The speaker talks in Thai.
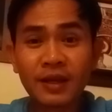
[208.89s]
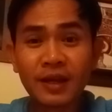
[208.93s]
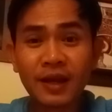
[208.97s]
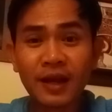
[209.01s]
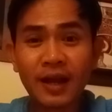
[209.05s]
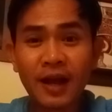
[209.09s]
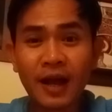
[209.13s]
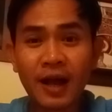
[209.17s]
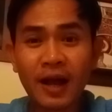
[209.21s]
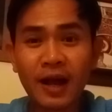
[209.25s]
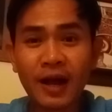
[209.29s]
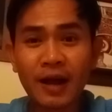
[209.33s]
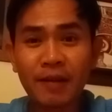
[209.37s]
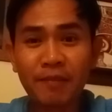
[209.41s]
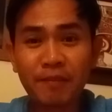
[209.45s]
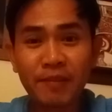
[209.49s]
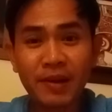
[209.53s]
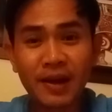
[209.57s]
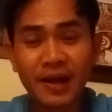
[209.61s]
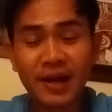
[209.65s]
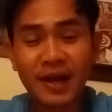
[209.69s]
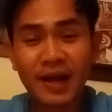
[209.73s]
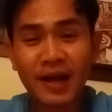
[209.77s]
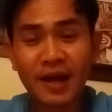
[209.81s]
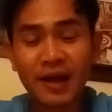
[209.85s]

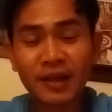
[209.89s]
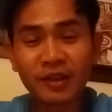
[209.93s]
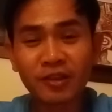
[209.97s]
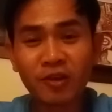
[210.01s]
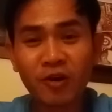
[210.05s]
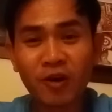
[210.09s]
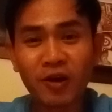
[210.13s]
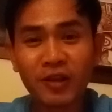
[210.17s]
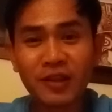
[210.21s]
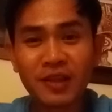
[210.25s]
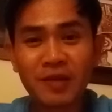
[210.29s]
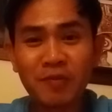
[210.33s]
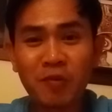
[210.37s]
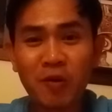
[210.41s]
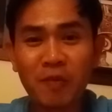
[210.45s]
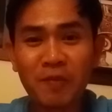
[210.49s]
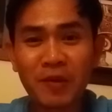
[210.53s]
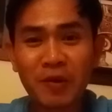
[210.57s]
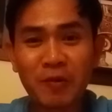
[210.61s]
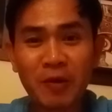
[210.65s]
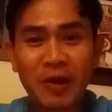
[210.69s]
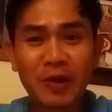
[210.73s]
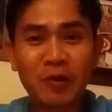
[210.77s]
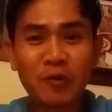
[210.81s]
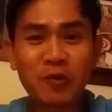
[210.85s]
เเมื่อตอนที่ผม
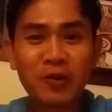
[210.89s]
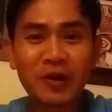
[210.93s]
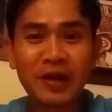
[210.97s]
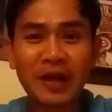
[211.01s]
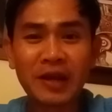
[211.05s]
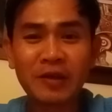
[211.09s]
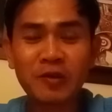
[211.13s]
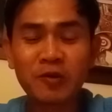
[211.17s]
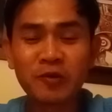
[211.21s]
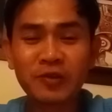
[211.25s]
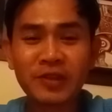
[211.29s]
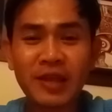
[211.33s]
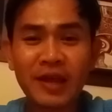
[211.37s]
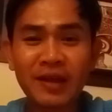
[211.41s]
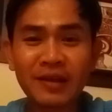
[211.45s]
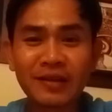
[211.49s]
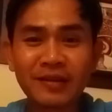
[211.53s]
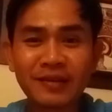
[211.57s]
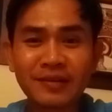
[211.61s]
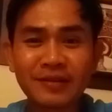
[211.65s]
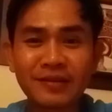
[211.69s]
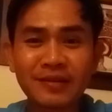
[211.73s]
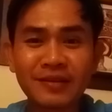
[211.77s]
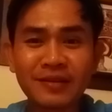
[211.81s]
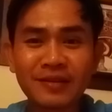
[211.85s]
เป็นวัยรุ่นอายุสัก
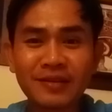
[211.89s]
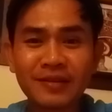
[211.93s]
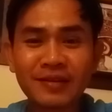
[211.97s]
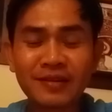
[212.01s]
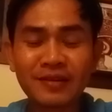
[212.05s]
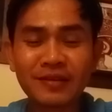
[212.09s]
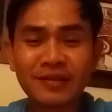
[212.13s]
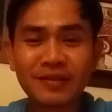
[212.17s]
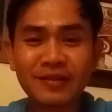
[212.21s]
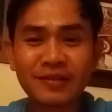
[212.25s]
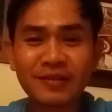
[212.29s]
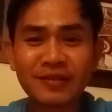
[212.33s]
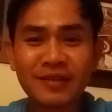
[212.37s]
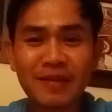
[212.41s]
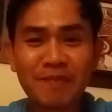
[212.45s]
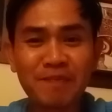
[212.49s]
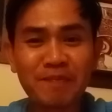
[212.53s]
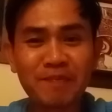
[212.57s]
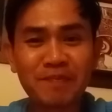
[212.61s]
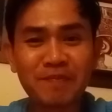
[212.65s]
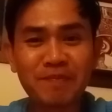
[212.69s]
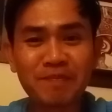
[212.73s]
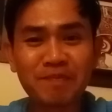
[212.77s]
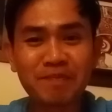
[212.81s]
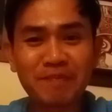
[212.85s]

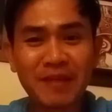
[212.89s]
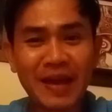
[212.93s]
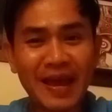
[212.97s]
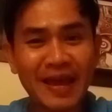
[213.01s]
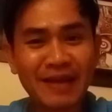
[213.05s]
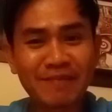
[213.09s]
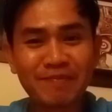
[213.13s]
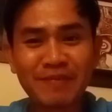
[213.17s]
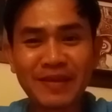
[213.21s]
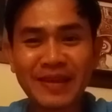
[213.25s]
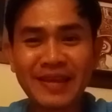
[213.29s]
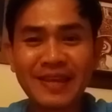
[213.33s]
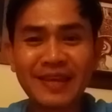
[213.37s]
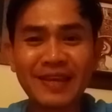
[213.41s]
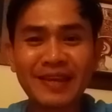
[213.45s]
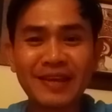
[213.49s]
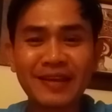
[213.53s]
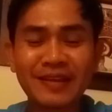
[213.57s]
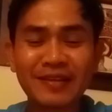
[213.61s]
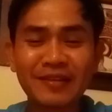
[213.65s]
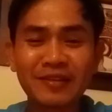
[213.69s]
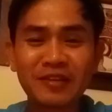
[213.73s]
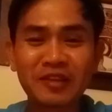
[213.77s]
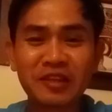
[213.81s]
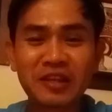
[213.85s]
18 ปี
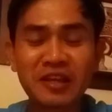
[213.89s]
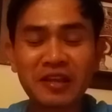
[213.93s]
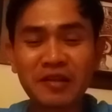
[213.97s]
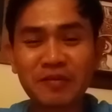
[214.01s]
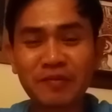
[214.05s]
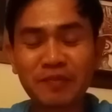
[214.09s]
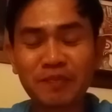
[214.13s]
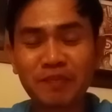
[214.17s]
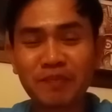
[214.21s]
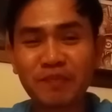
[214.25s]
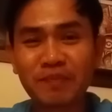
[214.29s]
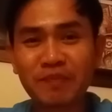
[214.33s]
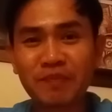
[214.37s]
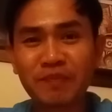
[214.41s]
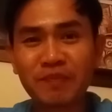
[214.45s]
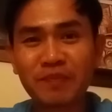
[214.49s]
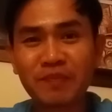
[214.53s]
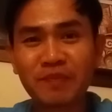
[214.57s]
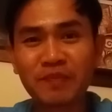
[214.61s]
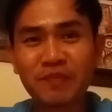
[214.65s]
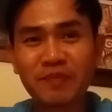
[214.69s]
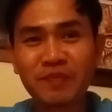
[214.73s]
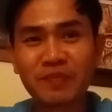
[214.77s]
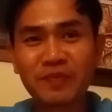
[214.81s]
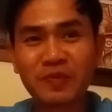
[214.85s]
ซึ่ง
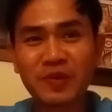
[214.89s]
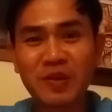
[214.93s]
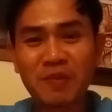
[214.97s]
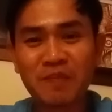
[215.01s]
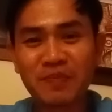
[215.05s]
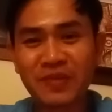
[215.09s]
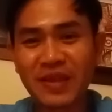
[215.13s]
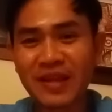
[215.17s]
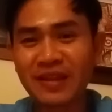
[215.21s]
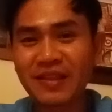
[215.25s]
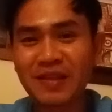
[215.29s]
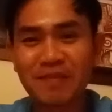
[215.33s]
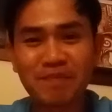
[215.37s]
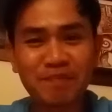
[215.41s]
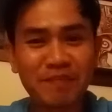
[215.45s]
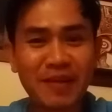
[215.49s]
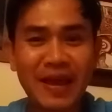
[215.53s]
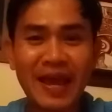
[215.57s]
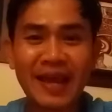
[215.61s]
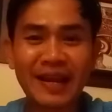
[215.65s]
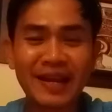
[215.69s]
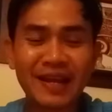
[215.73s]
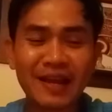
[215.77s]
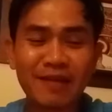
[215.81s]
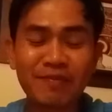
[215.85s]
17
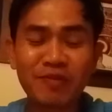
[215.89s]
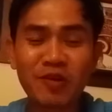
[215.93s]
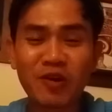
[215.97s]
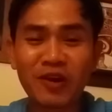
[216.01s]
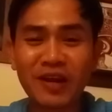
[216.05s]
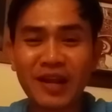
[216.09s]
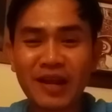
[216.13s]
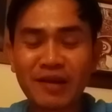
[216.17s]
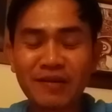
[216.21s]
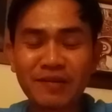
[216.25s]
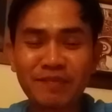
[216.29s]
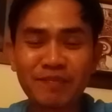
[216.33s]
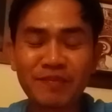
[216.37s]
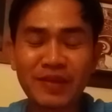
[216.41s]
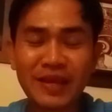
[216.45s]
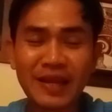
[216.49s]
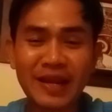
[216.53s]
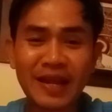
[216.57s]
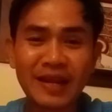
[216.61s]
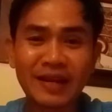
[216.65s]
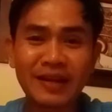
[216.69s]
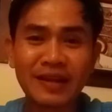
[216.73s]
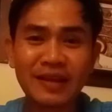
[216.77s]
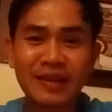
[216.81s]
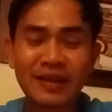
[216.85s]
18 นะครับตอนนั้นปี
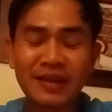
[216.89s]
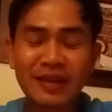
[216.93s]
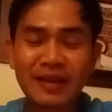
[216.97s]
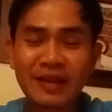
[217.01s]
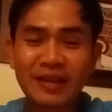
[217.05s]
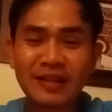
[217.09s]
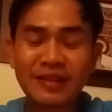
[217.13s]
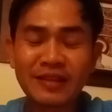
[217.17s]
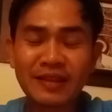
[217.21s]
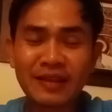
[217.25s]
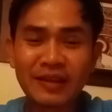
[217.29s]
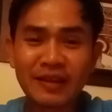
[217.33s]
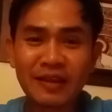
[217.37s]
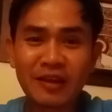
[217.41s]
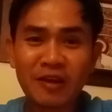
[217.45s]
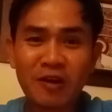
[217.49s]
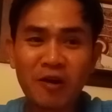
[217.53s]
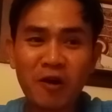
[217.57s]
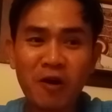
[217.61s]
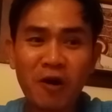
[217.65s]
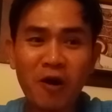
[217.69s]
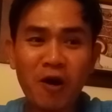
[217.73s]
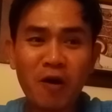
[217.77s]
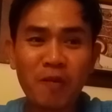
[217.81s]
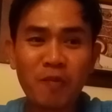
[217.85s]
นั้น
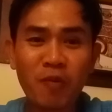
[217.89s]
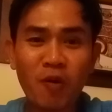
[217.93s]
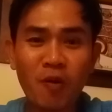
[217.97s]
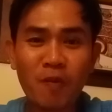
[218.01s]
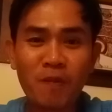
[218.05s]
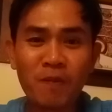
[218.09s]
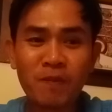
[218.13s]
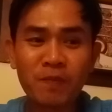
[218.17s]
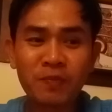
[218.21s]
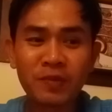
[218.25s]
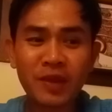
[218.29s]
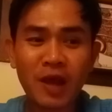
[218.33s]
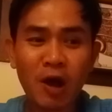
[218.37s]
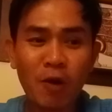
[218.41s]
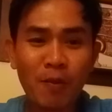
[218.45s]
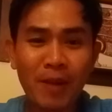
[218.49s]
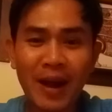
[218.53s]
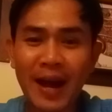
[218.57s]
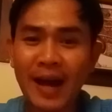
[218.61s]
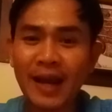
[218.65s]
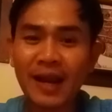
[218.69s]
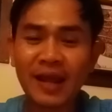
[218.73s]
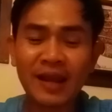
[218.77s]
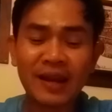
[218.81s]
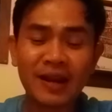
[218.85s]
ก็ผมเข้ามา
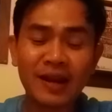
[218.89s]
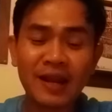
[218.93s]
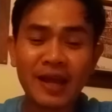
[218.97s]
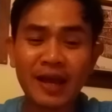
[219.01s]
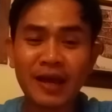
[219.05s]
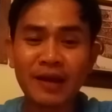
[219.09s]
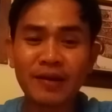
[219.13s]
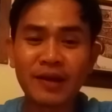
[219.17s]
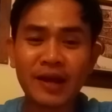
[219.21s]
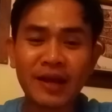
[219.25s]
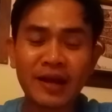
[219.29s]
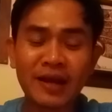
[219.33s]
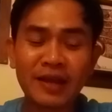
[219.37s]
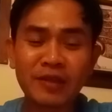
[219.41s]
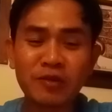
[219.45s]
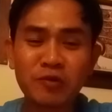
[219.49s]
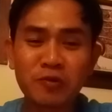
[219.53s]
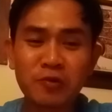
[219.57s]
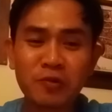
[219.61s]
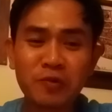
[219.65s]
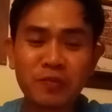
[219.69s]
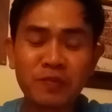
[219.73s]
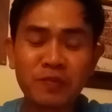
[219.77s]
หาลัยแล้วละ่ะอายุ